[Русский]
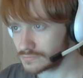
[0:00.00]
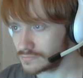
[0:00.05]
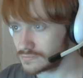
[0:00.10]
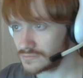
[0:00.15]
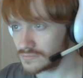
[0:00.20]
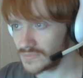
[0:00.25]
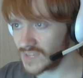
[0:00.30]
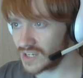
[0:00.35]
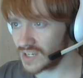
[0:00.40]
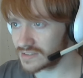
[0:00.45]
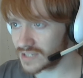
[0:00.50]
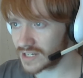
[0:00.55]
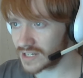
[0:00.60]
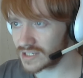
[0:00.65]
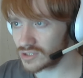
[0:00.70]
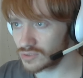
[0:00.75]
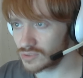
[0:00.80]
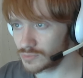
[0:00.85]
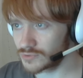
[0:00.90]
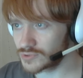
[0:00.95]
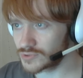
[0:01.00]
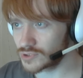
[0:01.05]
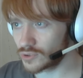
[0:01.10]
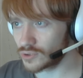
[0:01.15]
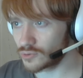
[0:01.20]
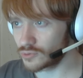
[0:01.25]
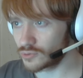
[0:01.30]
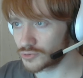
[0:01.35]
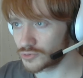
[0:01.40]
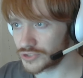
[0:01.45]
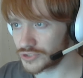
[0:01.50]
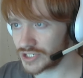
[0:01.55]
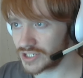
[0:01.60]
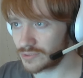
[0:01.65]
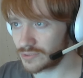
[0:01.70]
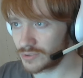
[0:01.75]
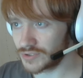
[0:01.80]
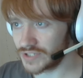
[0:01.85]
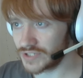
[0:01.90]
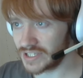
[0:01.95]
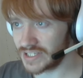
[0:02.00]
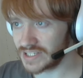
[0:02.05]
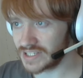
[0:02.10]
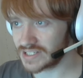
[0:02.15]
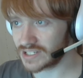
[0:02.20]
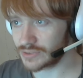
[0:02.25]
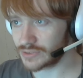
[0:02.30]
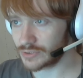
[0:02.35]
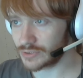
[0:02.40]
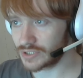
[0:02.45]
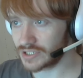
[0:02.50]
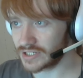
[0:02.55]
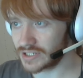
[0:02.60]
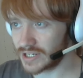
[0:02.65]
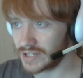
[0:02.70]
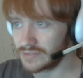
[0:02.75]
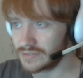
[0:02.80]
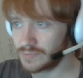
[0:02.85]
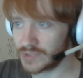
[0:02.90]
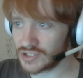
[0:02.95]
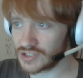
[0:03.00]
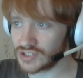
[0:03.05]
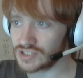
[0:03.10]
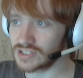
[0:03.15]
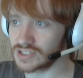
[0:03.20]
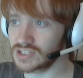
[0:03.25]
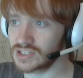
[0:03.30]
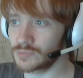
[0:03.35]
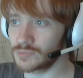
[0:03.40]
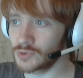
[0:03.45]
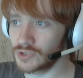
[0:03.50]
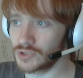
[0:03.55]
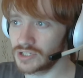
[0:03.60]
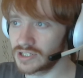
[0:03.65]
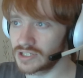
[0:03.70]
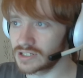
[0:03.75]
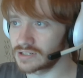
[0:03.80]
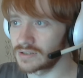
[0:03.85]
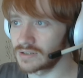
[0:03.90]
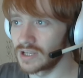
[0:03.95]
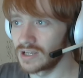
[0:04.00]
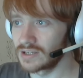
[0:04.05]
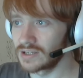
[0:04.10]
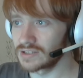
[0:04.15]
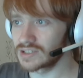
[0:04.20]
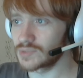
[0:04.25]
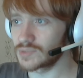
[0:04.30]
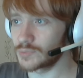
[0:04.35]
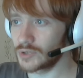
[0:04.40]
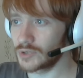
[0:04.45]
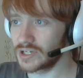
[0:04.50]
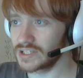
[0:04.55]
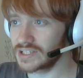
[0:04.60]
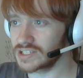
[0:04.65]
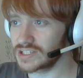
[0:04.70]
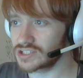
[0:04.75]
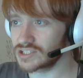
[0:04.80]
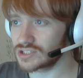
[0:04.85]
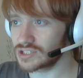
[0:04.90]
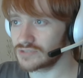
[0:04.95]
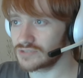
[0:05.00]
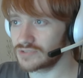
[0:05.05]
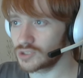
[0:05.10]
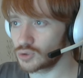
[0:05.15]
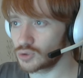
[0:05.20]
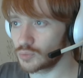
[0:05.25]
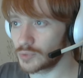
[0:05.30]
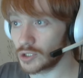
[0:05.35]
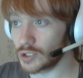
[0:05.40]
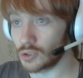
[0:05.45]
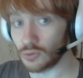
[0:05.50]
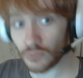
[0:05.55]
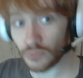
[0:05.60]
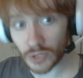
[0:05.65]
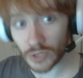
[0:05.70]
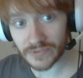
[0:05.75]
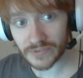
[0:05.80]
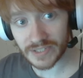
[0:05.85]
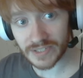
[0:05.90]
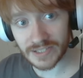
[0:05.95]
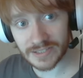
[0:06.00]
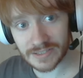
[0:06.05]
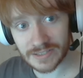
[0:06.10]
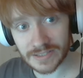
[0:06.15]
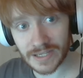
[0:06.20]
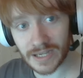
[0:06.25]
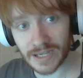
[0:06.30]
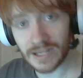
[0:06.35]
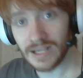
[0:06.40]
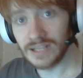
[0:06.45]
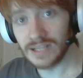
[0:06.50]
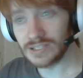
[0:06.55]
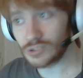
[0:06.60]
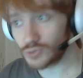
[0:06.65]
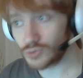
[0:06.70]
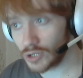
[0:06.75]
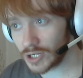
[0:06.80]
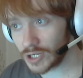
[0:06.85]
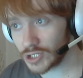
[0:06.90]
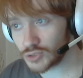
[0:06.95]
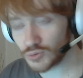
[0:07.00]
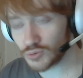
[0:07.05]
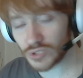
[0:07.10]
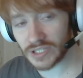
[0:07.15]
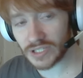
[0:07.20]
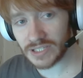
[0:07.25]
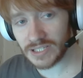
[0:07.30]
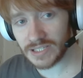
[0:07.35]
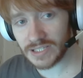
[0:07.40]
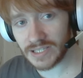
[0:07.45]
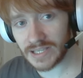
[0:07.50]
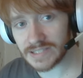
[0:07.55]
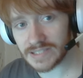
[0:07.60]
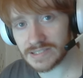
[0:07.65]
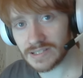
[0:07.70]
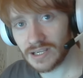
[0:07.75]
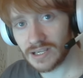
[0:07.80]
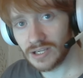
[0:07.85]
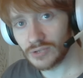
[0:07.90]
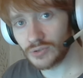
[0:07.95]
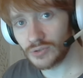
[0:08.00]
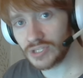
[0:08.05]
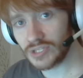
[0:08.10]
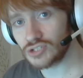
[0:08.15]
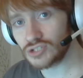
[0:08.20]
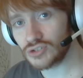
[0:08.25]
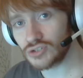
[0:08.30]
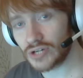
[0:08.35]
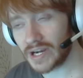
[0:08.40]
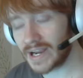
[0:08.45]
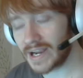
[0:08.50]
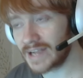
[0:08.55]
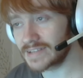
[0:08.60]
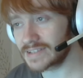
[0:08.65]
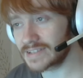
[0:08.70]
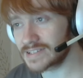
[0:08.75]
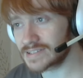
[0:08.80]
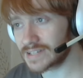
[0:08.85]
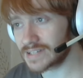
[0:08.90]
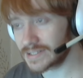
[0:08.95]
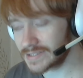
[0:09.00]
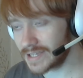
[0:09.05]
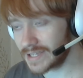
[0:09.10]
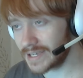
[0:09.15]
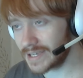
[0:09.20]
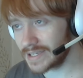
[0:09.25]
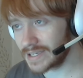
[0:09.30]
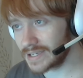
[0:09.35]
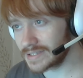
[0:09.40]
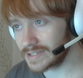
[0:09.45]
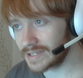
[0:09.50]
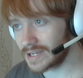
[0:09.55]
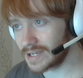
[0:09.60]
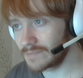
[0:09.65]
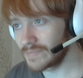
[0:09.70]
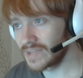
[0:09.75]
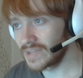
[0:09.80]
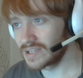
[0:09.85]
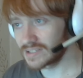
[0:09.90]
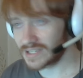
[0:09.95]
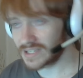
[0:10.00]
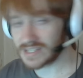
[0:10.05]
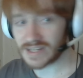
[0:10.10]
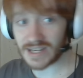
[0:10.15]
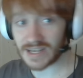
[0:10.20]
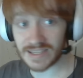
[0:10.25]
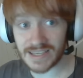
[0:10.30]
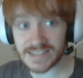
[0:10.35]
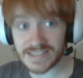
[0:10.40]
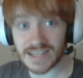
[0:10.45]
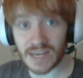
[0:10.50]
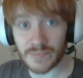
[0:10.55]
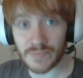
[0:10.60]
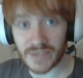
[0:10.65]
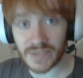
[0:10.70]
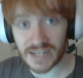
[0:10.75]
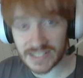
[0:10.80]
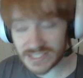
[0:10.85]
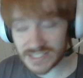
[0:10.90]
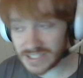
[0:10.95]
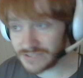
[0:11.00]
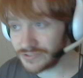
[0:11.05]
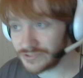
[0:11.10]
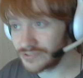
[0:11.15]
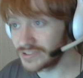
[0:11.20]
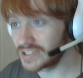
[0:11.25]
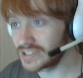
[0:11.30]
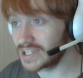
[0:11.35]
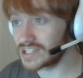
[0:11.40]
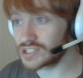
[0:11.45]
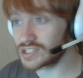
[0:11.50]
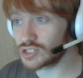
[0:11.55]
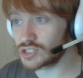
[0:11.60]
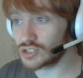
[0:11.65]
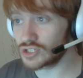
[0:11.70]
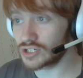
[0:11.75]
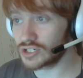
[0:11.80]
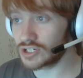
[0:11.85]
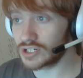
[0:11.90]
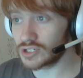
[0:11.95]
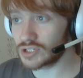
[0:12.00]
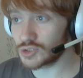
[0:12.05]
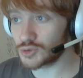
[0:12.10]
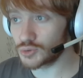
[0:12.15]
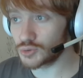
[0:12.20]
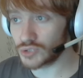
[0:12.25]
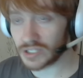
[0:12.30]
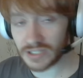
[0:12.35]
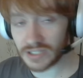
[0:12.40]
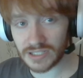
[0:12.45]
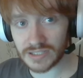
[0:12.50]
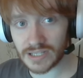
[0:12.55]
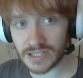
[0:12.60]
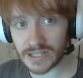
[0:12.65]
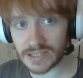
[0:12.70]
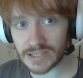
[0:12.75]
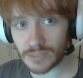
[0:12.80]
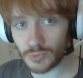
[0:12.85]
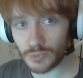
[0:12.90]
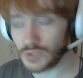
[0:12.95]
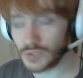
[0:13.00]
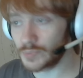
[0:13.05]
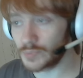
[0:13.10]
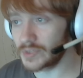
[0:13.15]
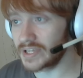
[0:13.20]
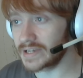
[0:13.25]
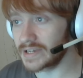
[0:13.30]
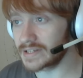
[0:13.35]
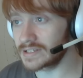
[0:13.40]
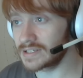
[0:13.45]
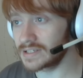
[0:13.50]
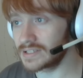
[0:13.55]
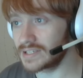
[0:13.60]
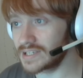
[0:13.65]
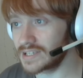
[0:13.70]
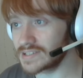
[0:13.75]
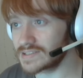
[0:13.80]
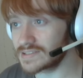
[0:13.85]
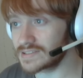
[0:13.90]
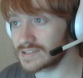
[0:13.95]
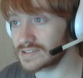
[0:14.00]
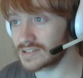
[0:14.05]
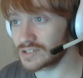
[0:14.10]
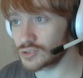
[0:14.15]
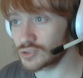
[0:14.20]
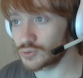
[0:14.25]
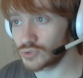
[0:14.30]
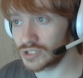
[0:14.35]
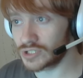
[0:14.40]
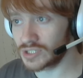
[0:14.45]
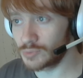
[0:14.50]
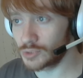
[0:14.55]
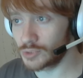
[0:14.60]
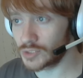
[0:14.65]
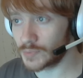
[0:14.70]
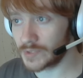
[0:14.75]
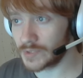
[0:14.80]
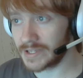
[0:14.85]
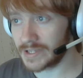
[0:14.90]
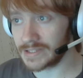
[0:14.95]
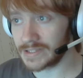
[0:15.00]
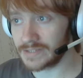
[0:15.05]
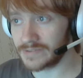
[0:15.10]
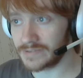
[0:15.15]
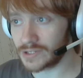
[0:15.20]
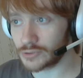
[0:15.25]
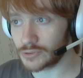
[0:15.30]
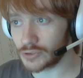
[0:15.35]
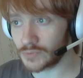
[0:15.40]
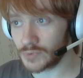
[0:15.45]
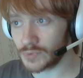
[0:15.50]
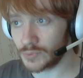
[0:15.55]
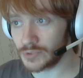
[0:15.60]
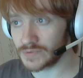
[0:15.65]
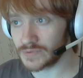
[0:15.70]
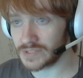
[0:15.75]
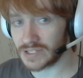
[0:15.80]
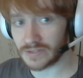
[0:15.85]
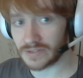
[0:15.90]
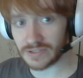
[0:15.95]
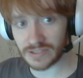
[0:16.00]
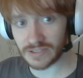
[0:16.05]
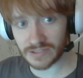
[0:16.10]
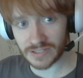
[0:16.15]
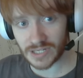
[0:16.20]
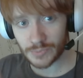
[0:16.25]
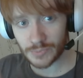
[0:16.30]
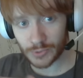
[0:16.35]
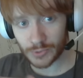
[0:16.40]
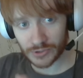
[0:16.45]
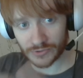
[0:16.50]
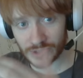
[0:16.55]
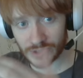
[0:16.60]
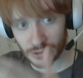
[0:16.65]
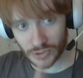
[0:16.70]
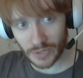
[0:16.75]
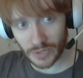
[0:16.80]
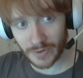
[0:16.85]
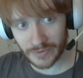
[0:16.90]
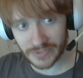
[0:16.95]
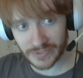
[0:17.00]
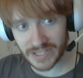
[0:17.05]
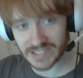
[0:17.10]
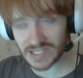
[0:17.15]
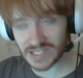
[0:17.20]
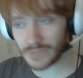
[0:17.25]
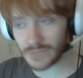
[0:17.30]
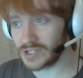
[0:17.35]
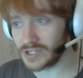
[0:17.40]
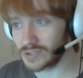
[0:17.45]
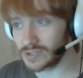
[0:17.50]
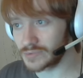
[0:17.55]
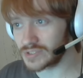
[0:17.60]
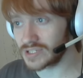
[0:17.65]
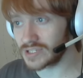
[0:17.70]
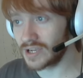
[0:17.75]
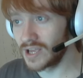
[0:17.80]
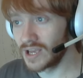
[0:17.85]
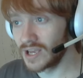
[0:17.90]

А так, я думаю, все уже у людей есть, которые играют перечисленные мной игры тем более есть и фри to play Ну вот, видите, да, не только шутаны есть, но есть еще какая-то стратегия, да. Есть кооператив, есть э, шутаны, да, там мультиплеерные, есть э, шутаны мультиплеерные, в которые мы будем э, играть против рандомов, да, Скопируемся.